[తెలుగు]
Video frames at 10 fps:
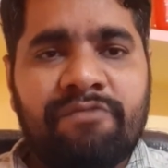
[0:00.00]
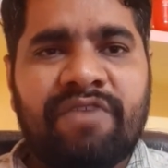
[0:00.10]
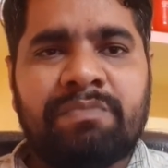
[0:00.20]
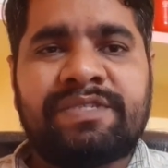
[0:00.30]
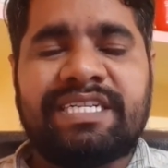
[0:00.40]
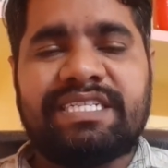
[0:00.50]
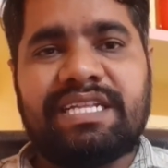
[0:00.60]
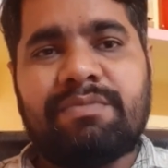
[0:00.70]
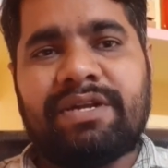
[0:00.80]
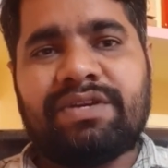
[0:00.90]
వెబ్సైట్స్
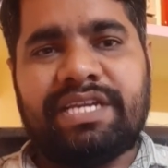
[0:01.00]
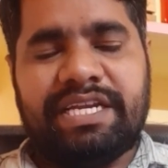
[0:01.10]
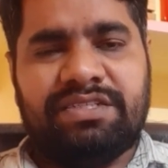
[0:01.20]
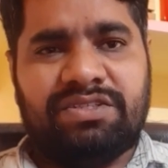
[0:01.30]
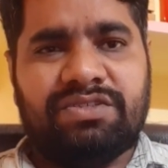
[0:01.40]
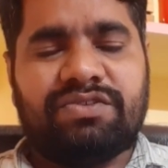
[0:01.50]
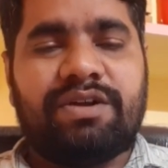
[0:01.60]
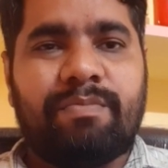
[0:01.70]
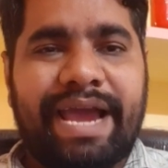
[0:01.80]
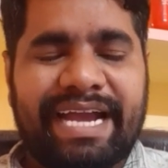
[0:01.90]
అనేది మనం క్రియేట్ చేయొచ్చు
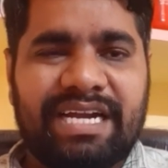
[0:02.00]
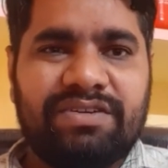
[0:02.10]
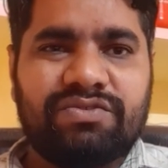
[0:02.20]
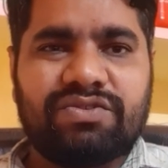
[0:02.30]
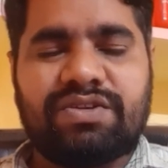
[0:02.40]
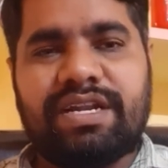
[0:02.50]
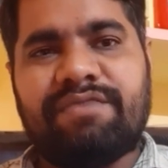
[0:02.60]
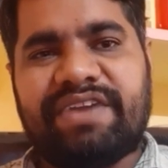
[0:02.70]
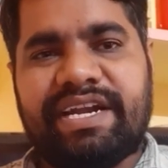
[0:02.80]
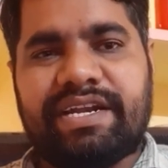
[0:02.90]
అటు బ్యాక్ అండ్ చూసుకున్నా
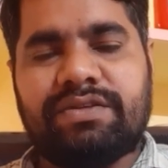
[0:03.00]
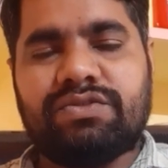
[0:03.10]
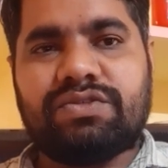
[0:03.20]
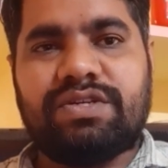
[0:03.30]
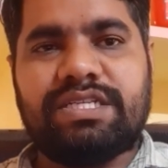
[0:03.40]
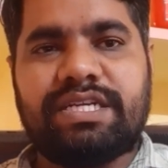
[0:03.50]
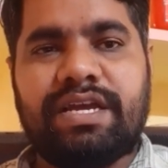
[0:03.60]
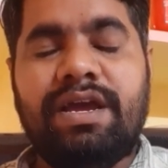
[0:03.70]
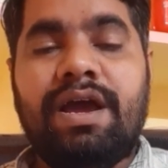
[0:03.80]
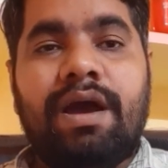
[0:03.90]
ఫ్రంట్ అండ్ చూసుకున్నా సరే
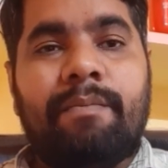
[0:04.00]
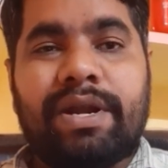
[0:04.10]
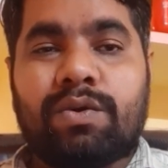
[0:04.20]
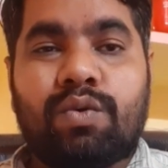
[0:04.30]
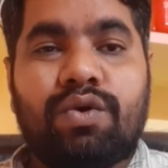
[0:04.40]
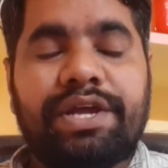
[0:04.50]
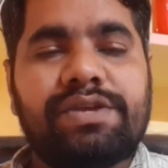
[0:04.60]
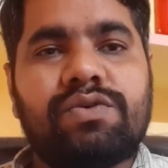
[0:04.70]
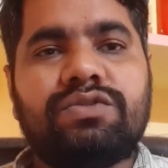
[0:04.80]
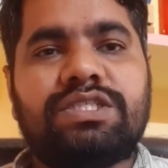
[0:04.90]
మనం
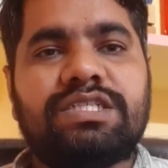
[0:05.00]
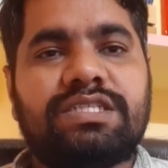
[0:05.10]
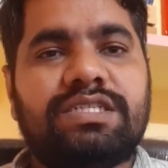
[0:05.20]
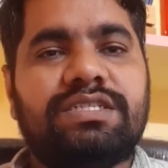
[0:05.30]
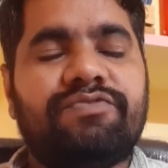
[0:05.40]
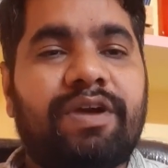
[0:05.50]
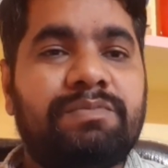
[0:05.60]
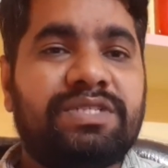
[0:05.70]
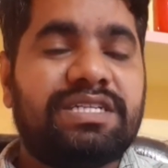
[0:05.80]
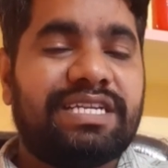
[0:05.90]
కోడింగ్ యూజ్ చేసి
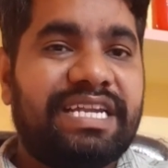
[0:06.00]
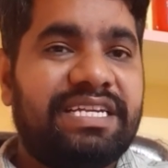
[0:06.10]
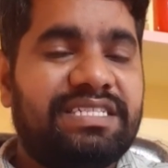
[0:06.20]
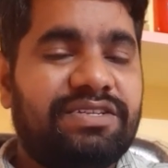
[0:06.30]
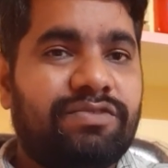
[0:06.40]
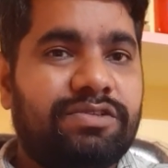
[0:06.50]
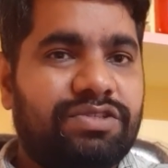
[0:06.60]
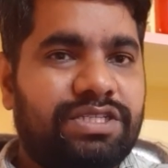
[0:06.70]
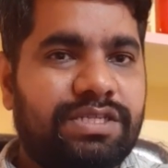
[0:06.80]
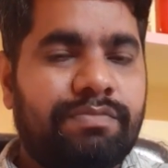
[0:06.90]
వెబ్సైట్ క్రియేట్ చేయవలసి
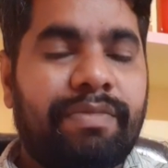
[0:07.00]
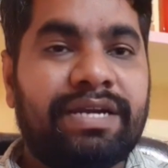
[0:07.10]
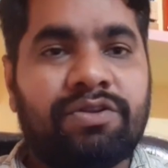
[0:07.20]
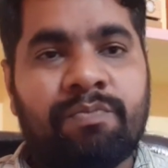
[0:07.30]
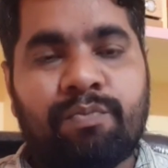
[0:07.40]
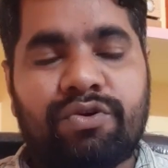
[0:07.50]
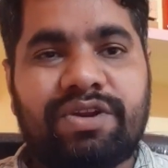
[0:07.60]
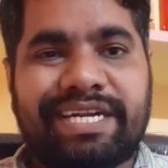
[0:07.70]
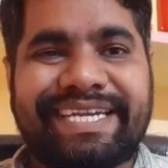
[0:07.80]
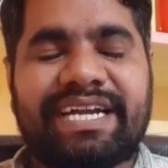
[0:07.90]
వచ్చేది బట్
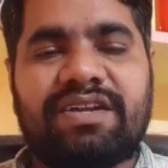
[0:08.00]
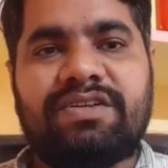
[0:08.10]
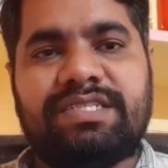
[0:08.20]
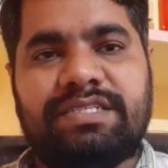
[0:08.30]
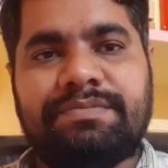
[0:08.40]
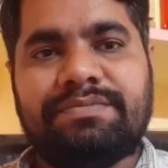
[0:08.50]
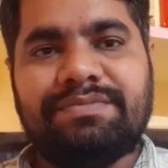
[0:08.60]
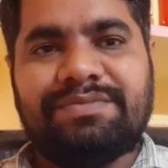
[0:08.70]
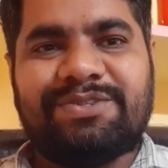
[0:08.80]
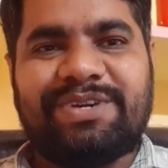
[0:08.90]
ఇప్పుడున్న టెక్నాలజీ
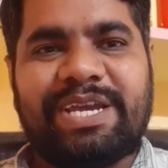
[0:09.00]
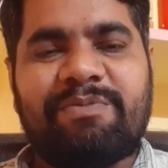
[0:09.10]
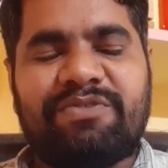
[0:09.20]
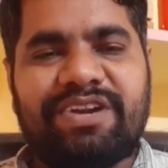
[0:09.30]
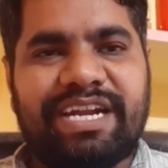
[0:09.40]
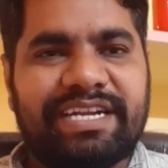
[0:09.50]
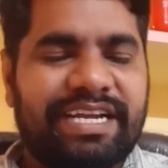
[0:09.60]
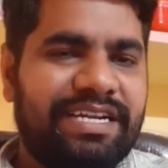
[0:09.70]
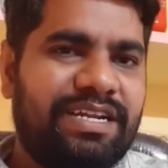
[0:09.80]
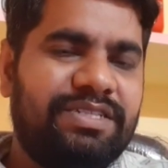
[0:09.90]
ఓకే ఇప్పుడున్న
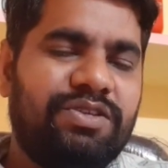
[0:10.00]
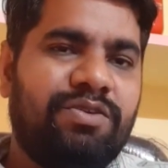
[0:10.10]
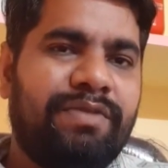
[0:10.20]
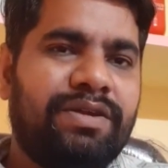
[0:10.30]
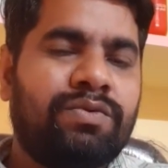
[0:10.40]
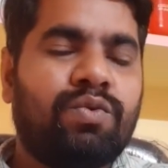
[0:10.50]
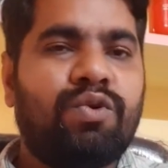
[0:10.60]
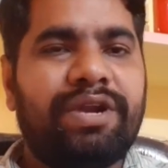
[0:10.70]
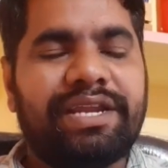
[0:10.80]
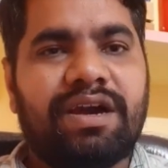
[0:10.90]
టెక్నాలజీలో మనం
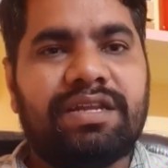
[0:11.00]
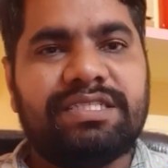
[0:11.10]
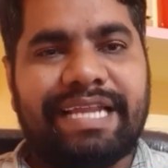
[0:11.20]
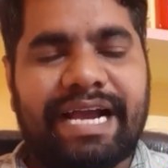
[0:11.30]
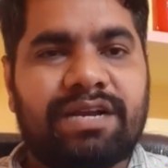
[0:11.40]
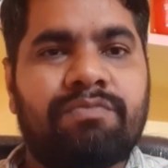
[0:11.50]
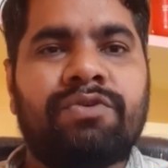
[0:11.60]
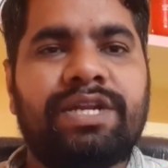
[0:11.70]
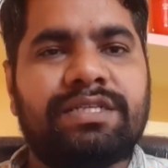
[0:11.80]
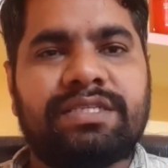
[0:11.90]
కోడింగ్ నాలెడ్జ్
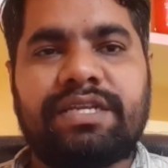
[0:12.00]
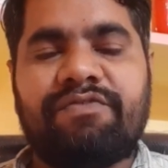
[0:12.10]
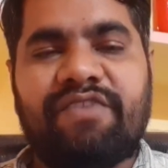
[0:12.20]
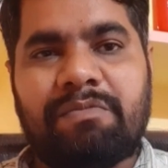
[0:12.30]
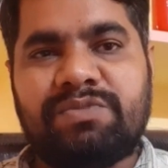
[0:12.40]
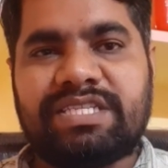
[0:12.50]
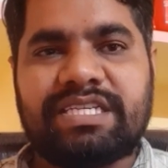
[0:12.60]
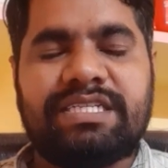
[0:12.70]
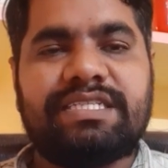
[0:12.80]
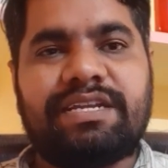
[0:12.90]
లేకపోయినా సరే
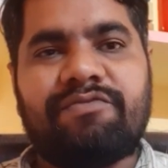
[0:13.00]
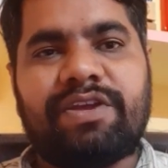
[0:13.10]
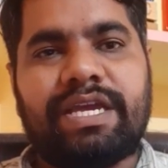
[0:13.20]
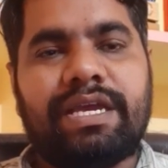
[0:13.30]
వెబ్సైట్స్ అనేవి